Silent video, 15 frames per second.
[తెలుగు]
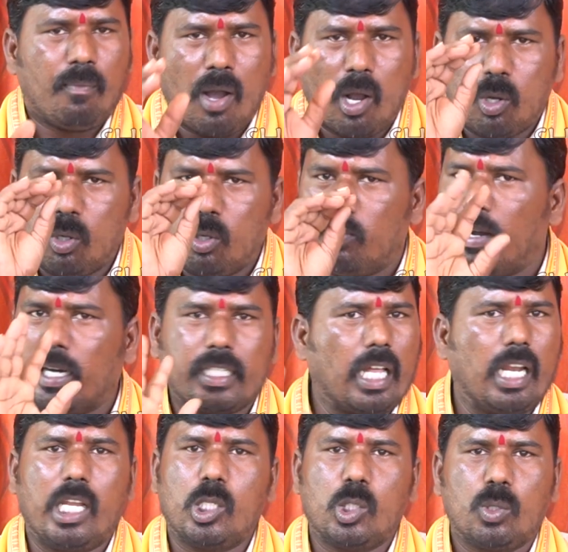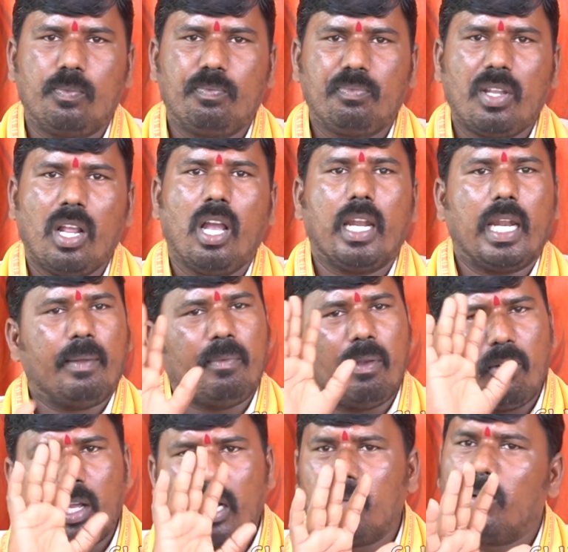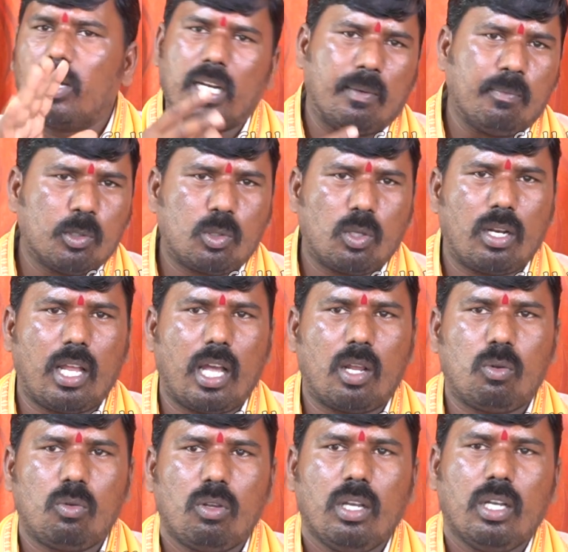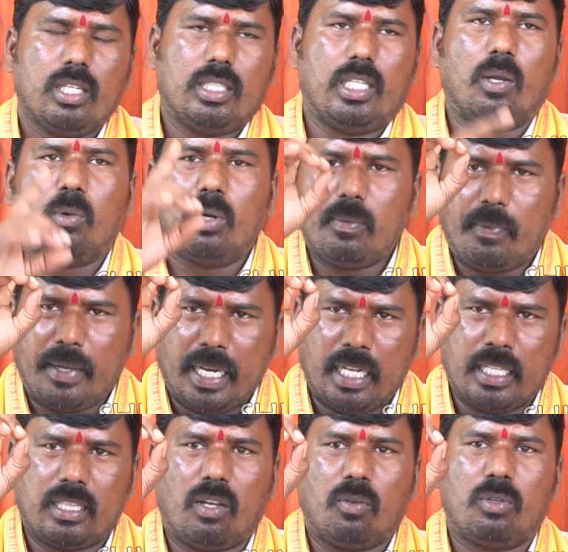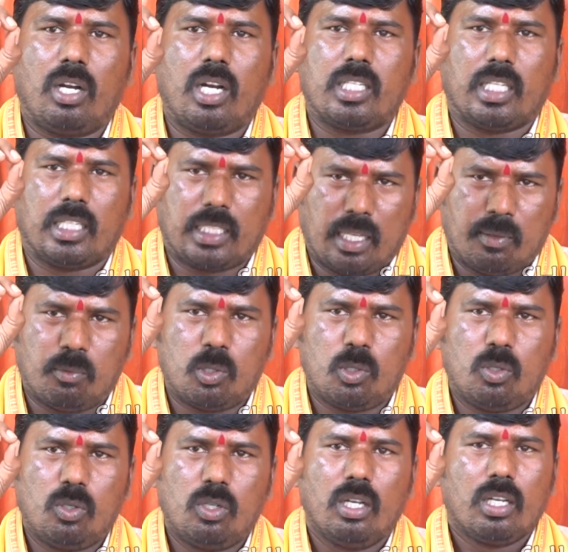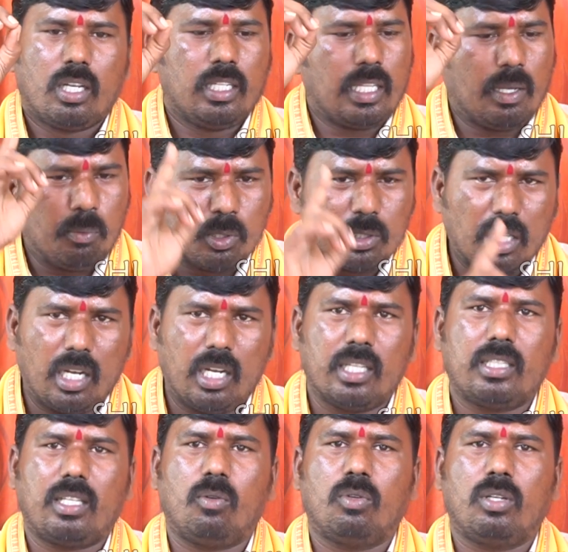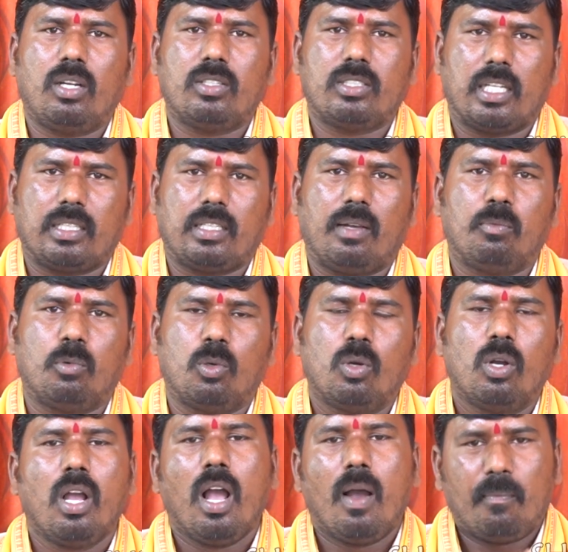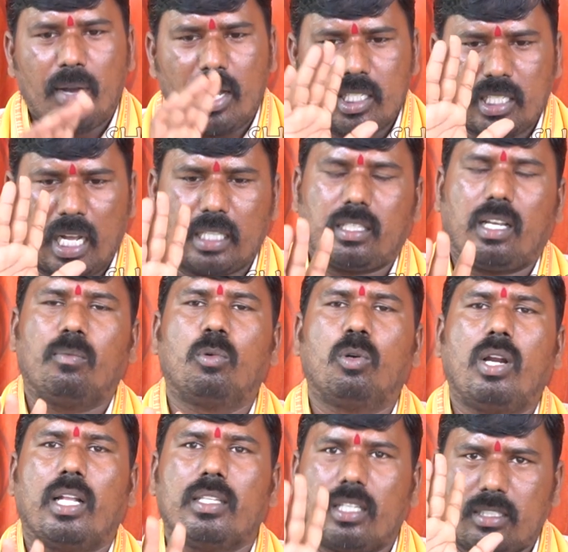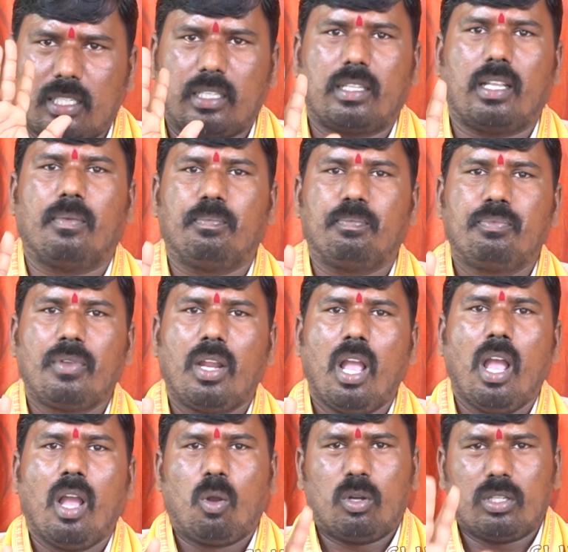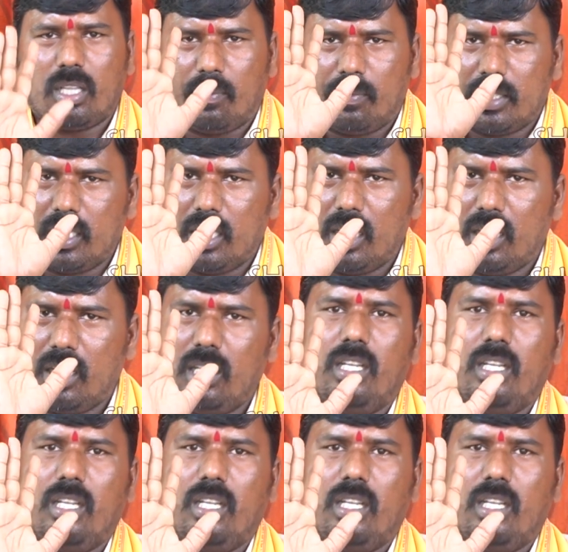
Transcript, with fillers: మాకు బాధ లేదు నమ్మేవాళ్ళు మాకు నమ్ముతున్నారు దేవుడి పైన ఎంత ఉన్నాడో సత్యము కింద భూతల్లి ఎంత ఉన్నాడో సత్యము మా జాతకం కూడా అంత సత్యం కొంతమంది